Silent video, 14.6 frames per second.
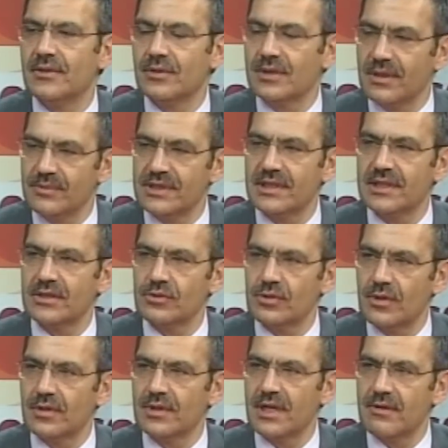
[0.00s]
ülkemizde de
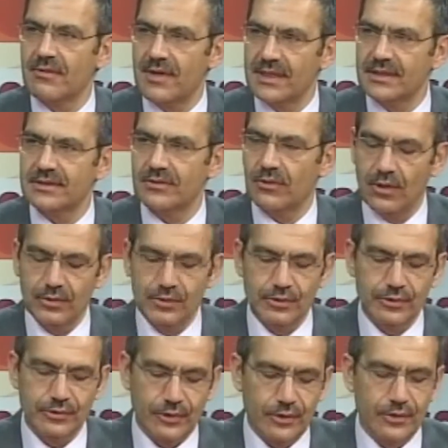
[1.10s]
sorunlar var hı hı.
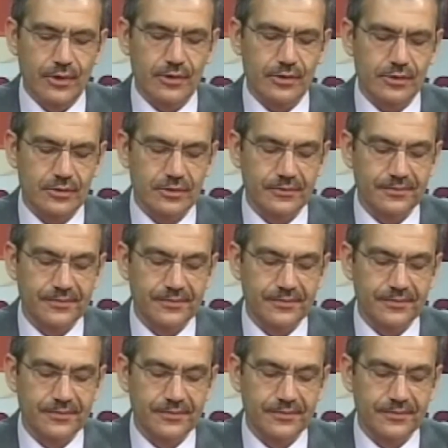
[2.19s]
olduğunu görüyoruz.